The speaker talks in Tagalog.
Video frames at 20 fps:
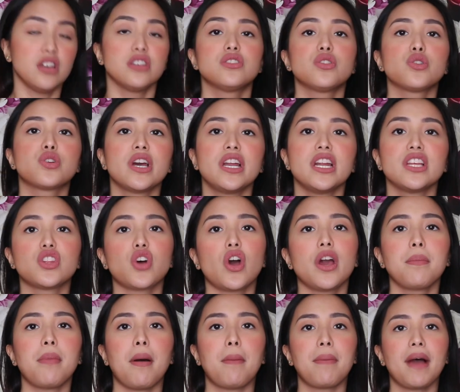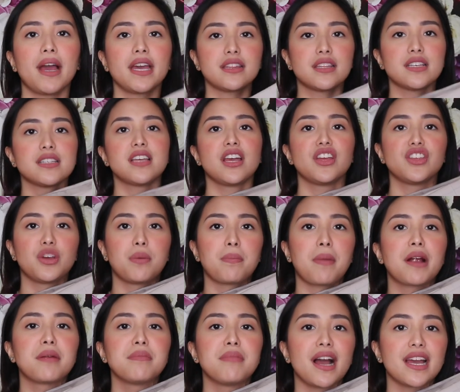so ganito ko ipapakita sa inyo
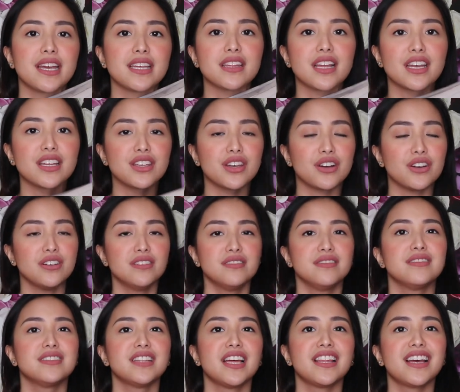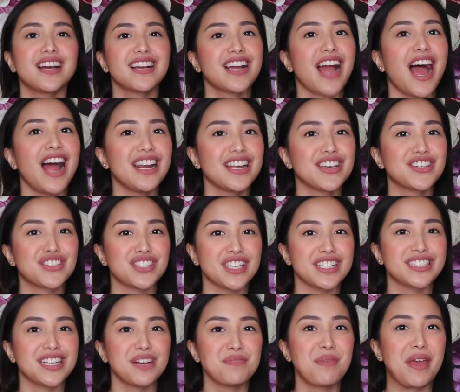para makita nyo na nanggalik siya
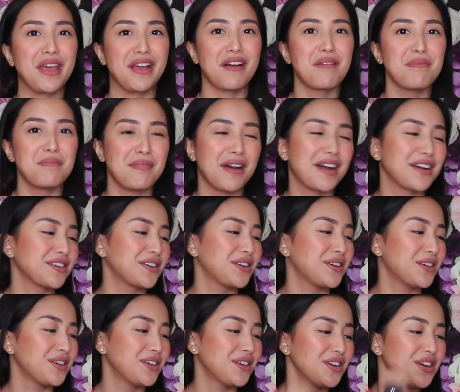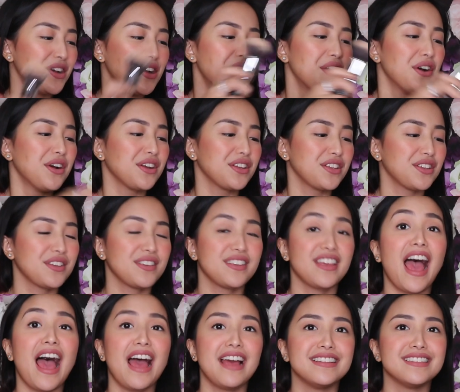sa makeup bag ko.
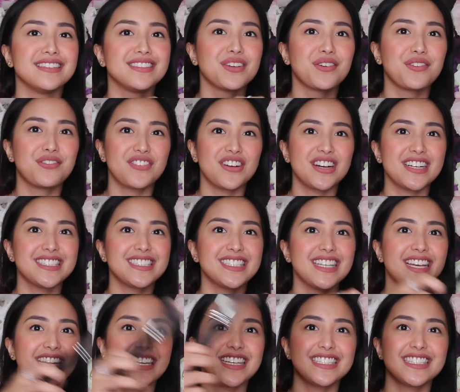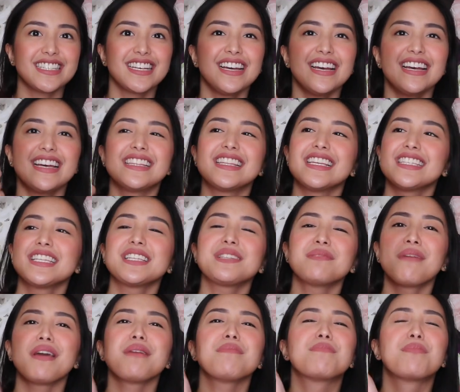Yan. So, first is, this is
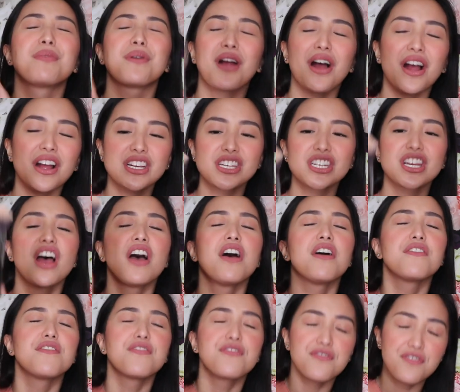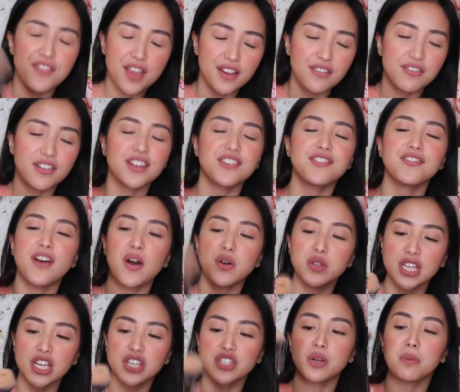my brush. Favorite
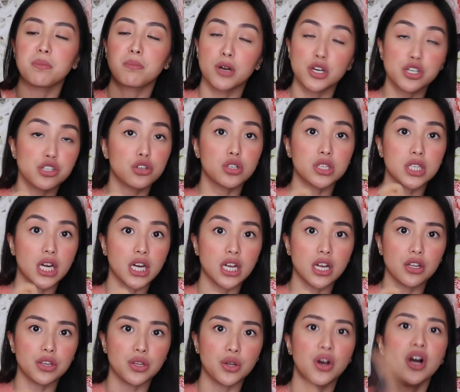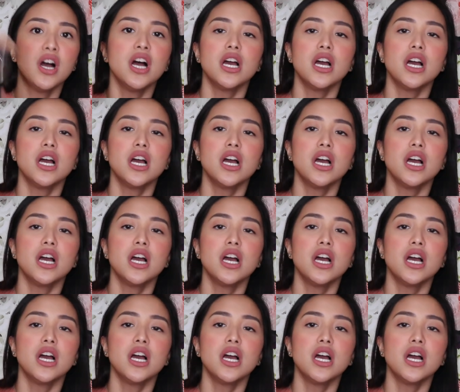foundation brush ko talaga to.